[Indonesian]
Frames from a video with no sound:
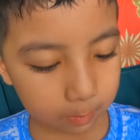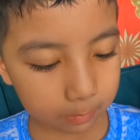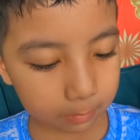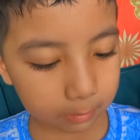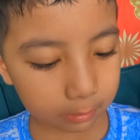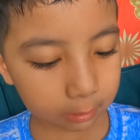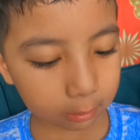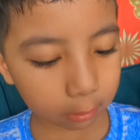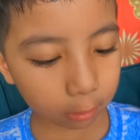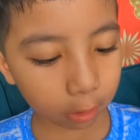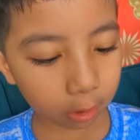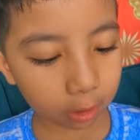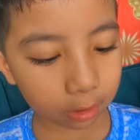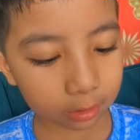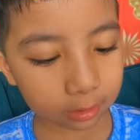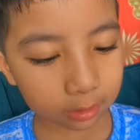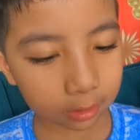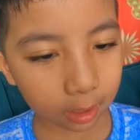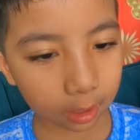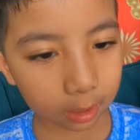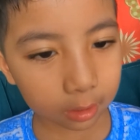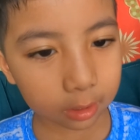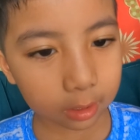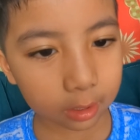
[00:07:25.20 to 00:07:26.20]

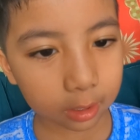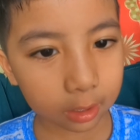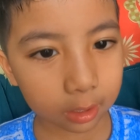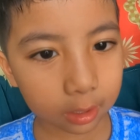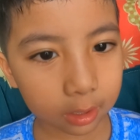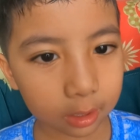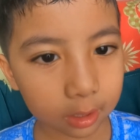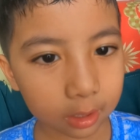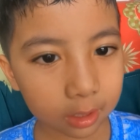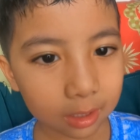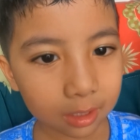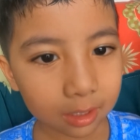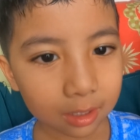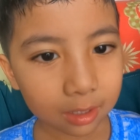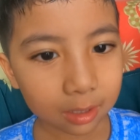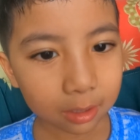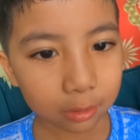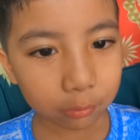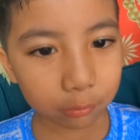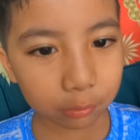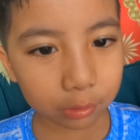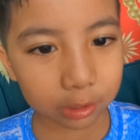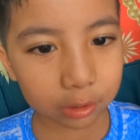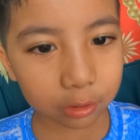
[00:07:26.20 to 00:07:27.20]
Bitcoin tadi
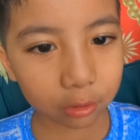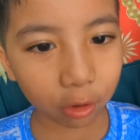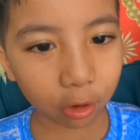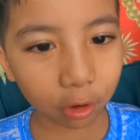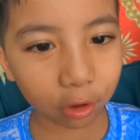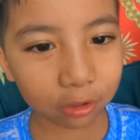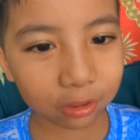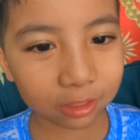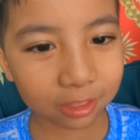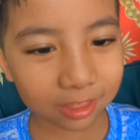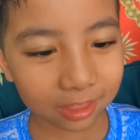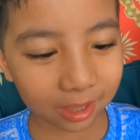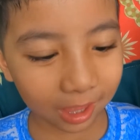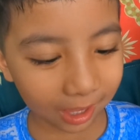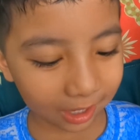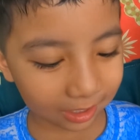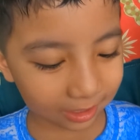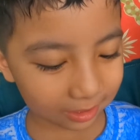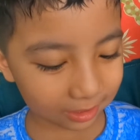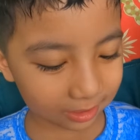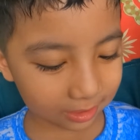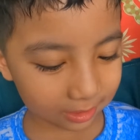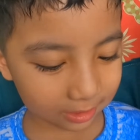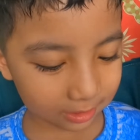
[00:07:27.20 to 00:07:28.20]
duit
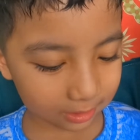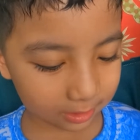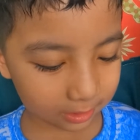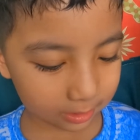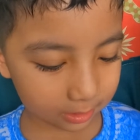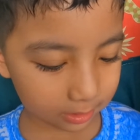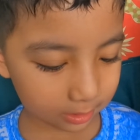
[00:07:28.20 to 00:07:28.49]
online.